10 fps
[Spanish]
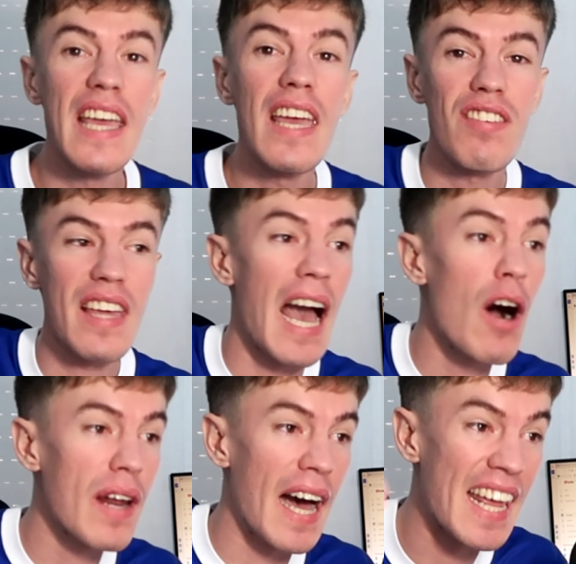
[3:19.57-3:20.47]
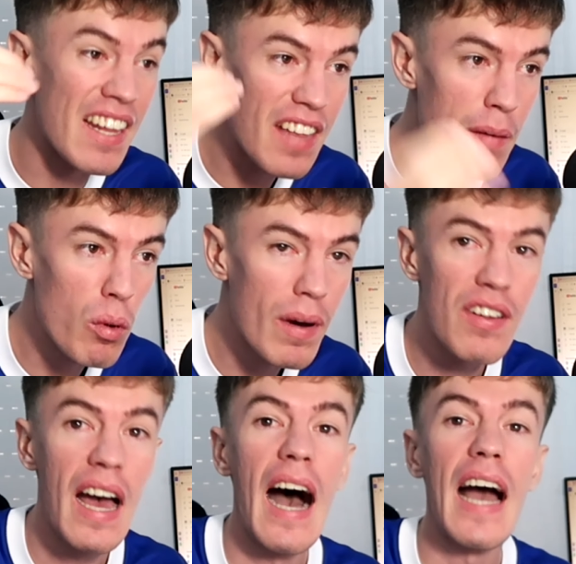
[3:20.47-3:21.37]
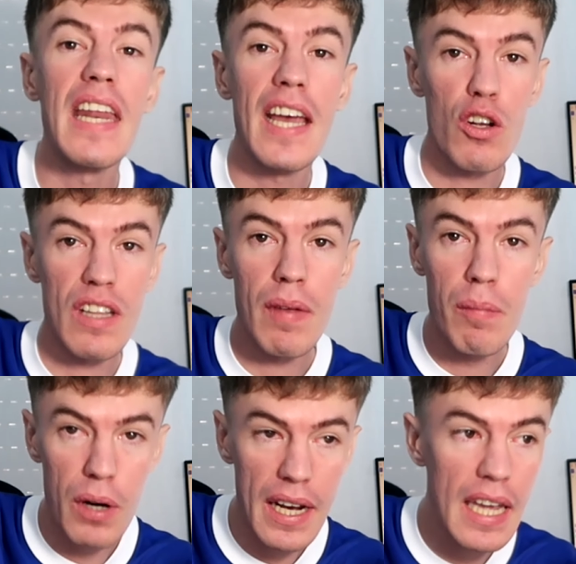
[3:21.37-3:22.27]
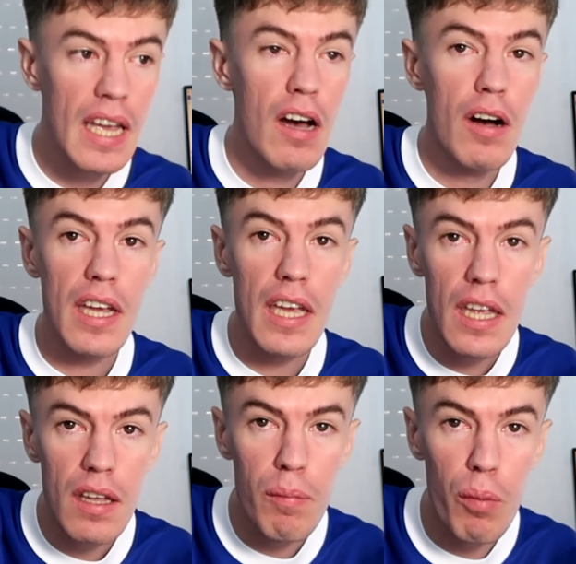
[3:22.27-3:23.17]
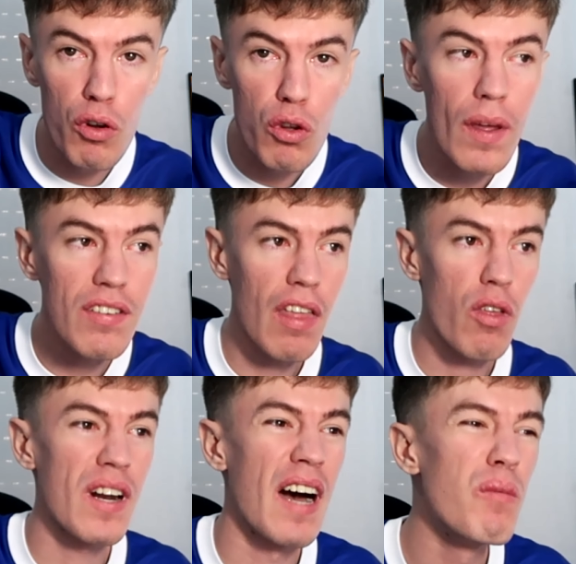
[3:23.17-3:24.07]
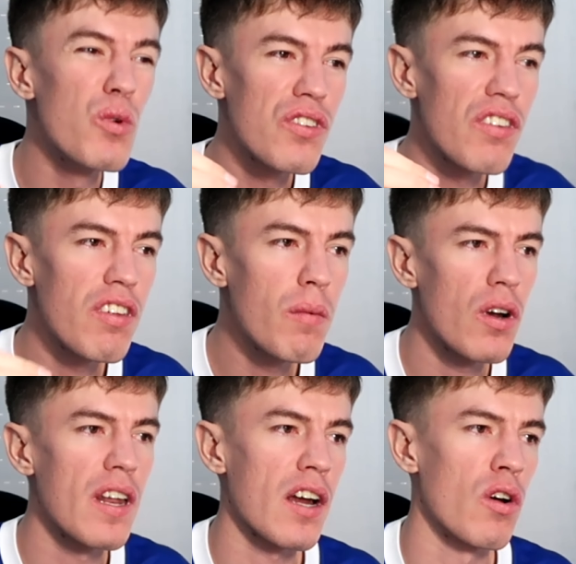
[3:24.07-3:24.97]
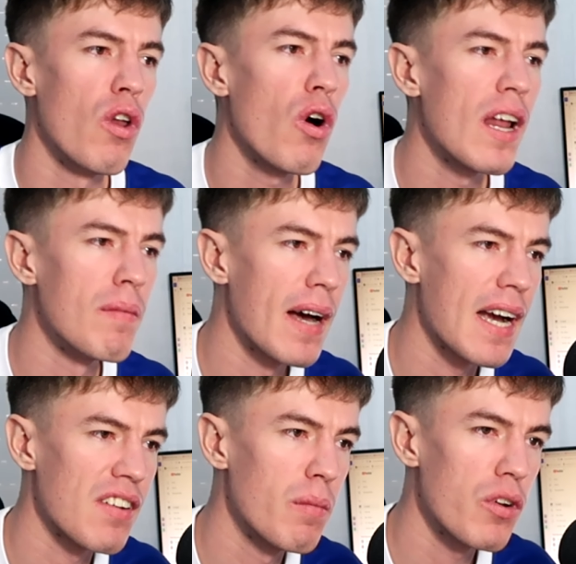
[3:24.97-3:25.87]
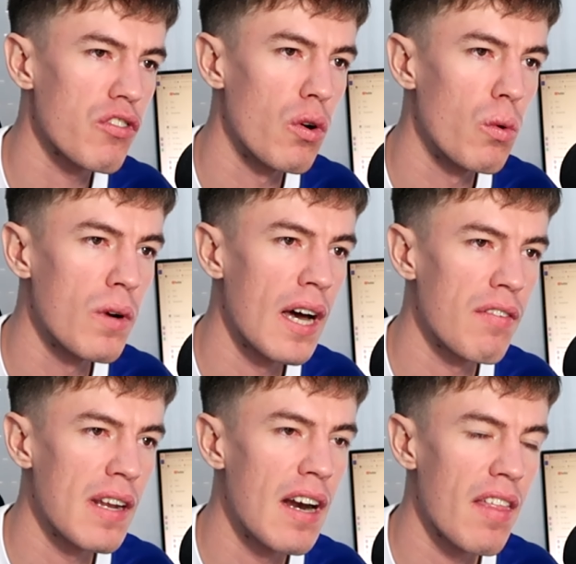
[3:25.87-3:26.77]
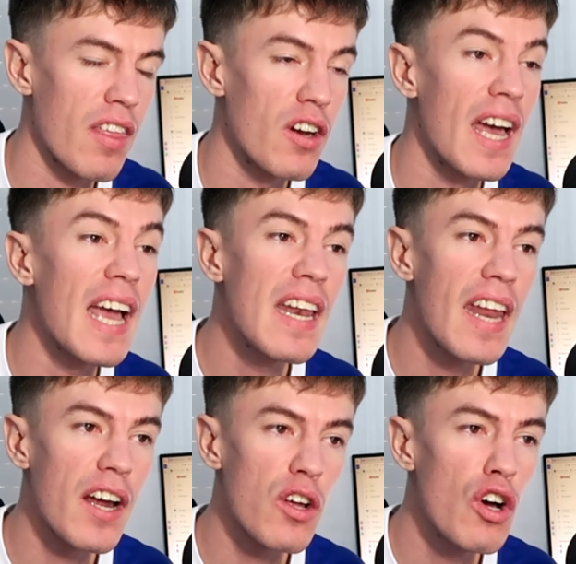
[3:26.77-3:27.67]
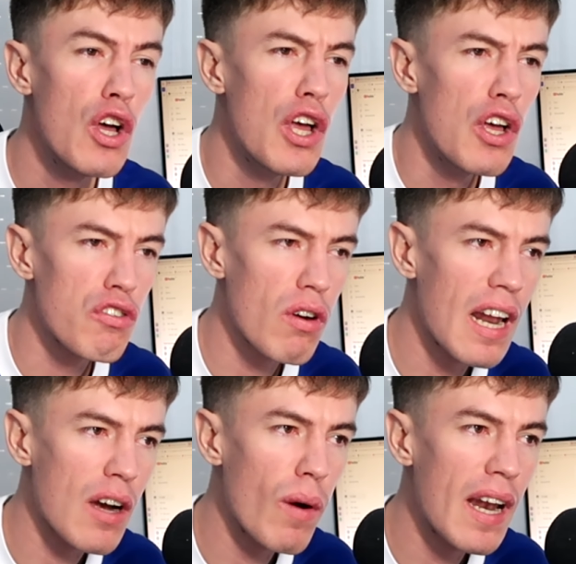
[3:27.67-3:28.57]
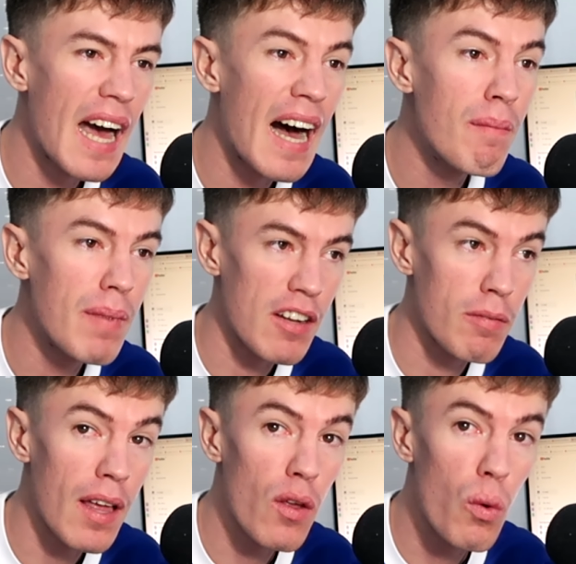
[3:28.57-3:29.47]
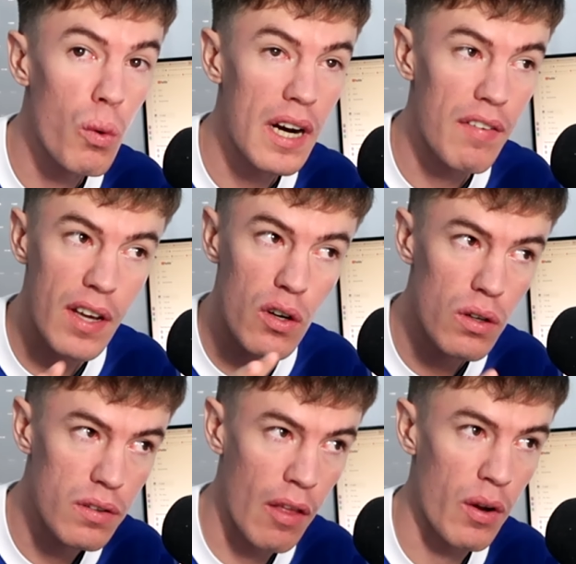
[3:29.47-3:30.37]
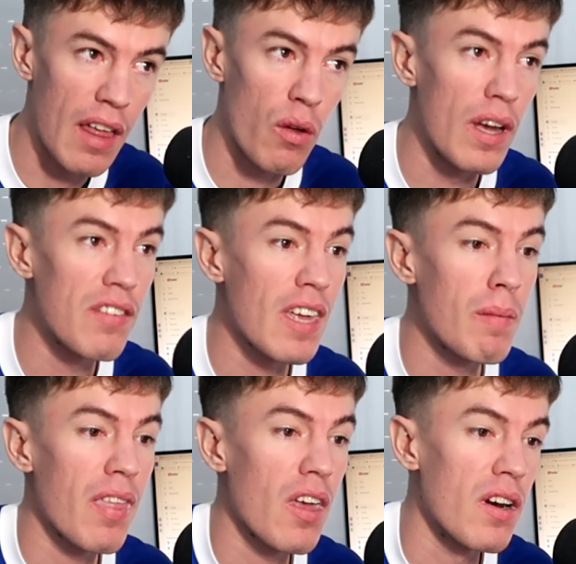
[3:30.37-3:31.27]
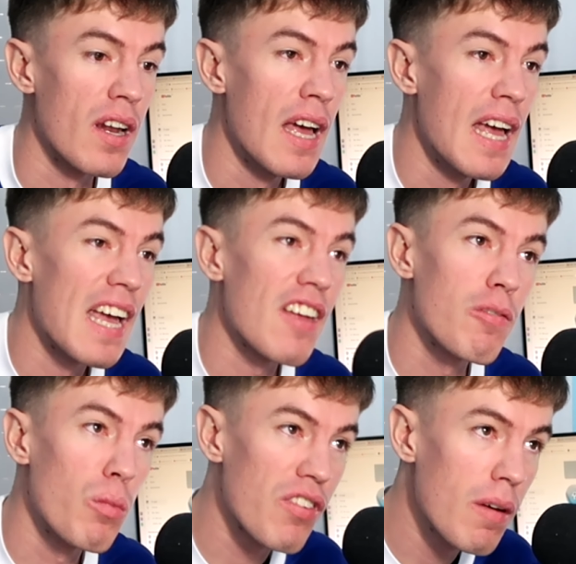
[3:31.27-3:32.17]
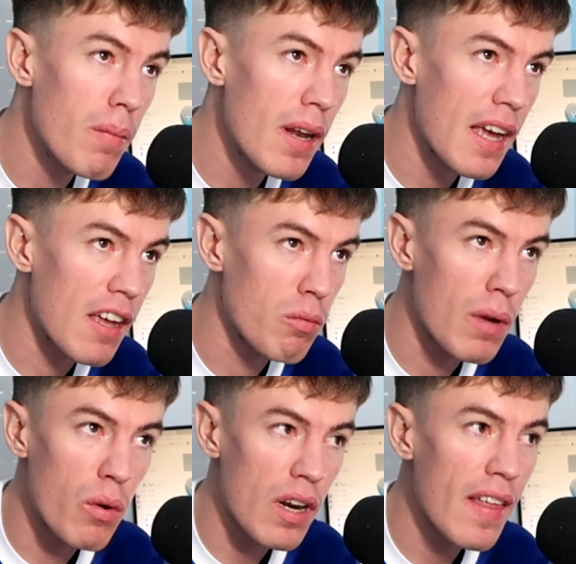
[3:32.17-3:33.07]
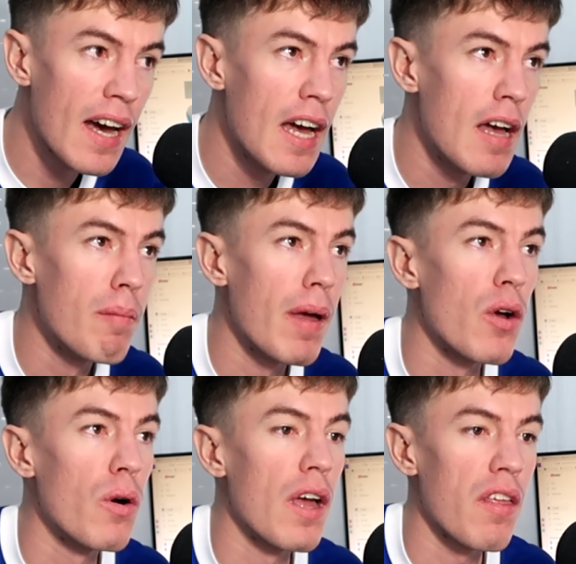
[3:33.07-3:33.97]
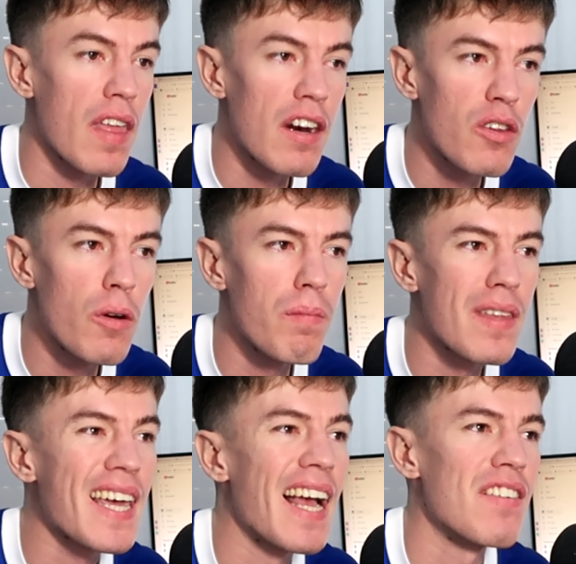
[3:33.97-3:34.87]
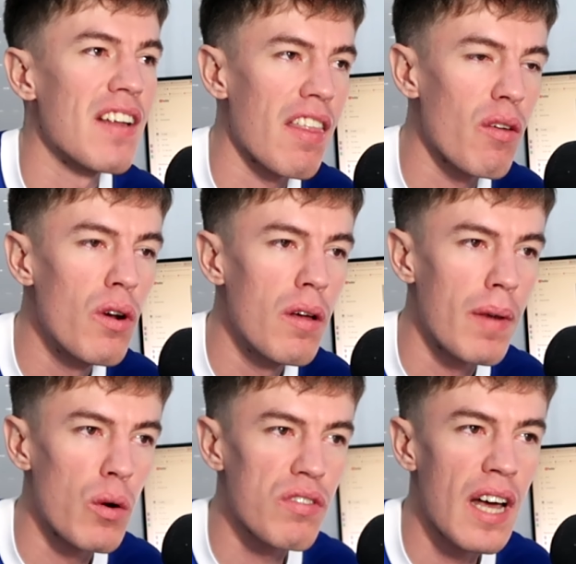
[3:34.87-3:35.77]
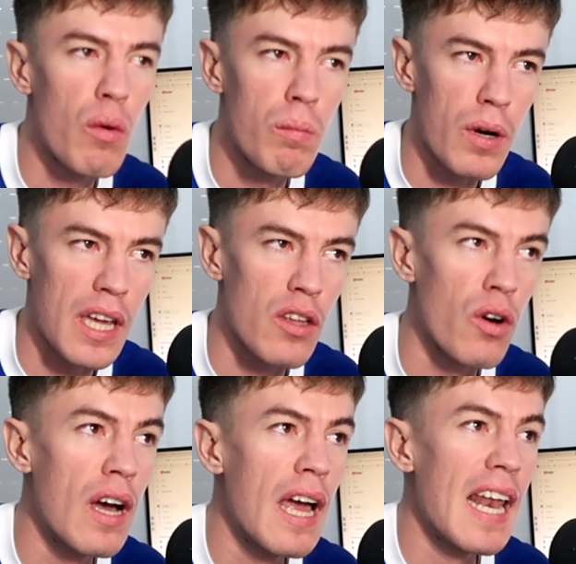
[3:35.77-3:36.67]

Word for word: Y es que ahora, en esta de Pumas, hay negro también por aquí, y por toda esta zona, muchísimo negro. Luego las mangas han puesto una finalización en negro, sobre la cual han plasmado un gráfico de dorado. Esta equipación es muy simple, es muy aburrida, pero es cierto que al ser azul me gusta un poquito.